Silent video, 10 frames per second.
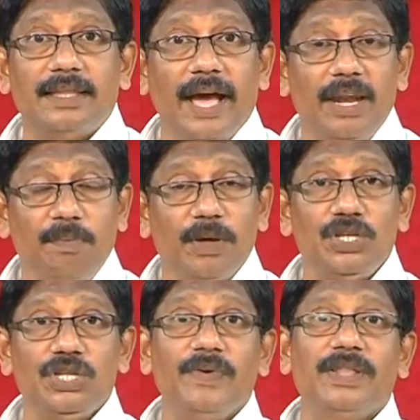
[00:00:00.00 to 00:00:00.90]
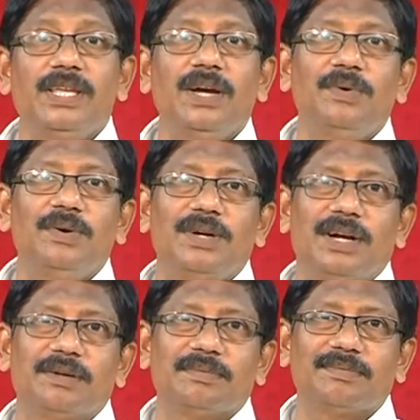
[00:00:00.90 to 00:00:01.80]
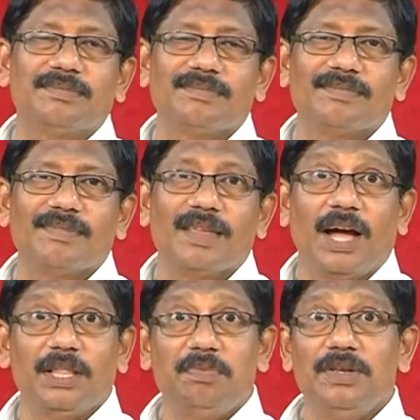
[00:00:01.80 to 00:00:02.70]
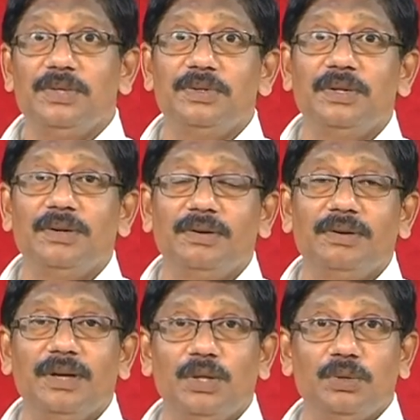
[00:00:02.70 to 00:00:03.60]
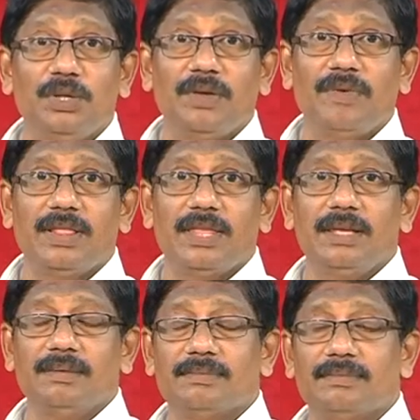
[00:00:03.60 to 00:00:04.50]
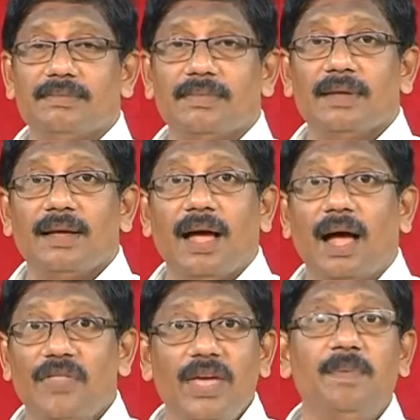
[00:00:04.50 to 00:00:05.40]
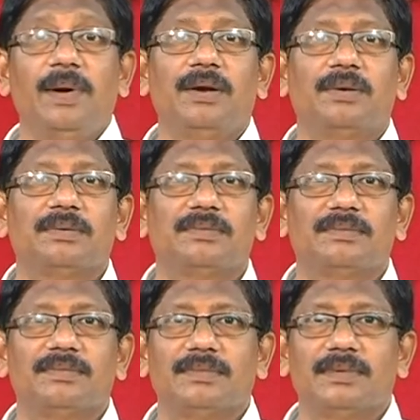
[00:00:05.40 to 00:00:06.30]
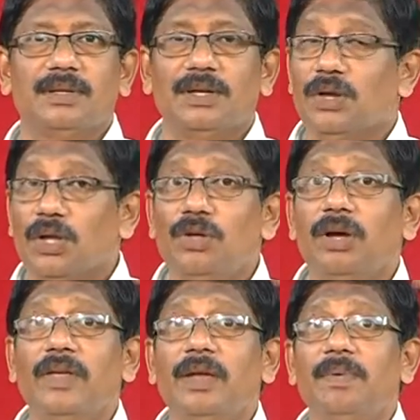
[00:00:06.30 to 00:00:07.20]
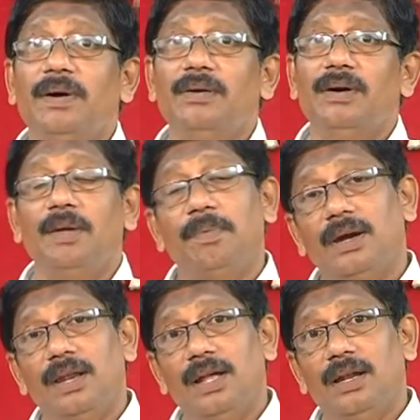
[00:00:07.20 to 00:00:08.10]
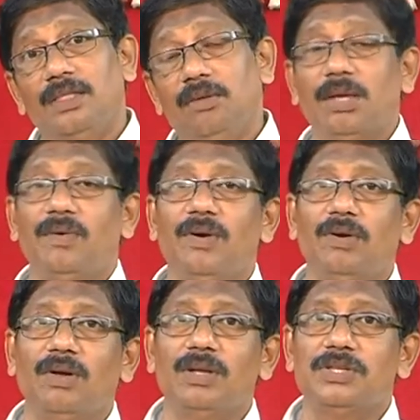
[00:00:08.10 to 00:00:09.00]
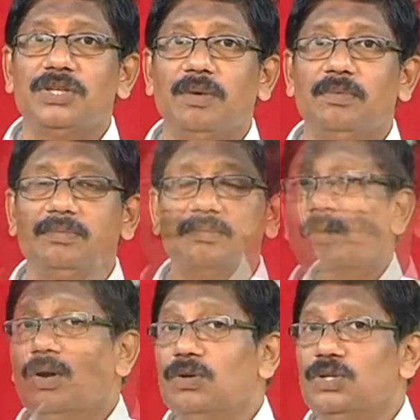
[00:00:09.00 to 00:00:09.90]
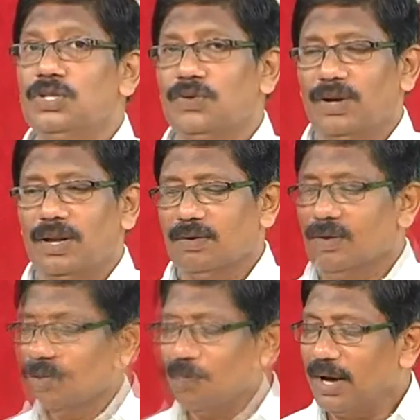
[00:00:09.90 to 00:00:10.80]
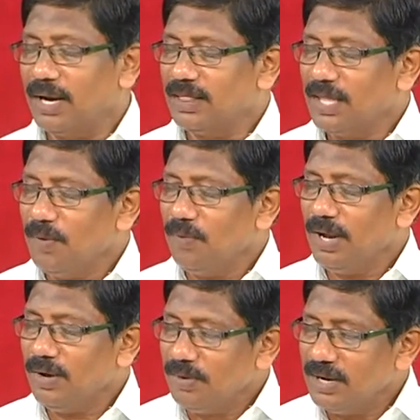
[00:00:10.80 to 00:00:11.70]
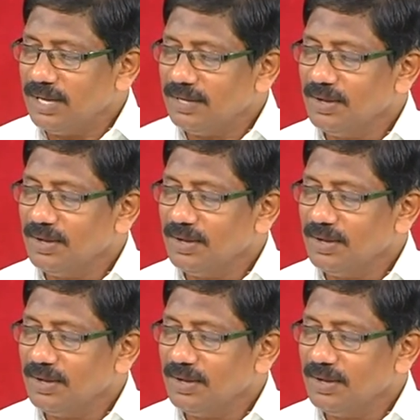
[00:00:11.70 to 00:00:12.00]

ధైర్యపరిచే వ్యక్తిగా ఉంటుంటాడు ఆత్మీయ జీవితంలో ఎదుగుతున్న వ్యక్తి అధైర్యపడ్డు ఎందుకు అధైర్యపడ్డం అంటే ప్రకటన గ్రంథం ఇరవై ఒకటో అధ్యాయం మూడో వచ్చిన చివరలను వారి దేవుడై ఉండి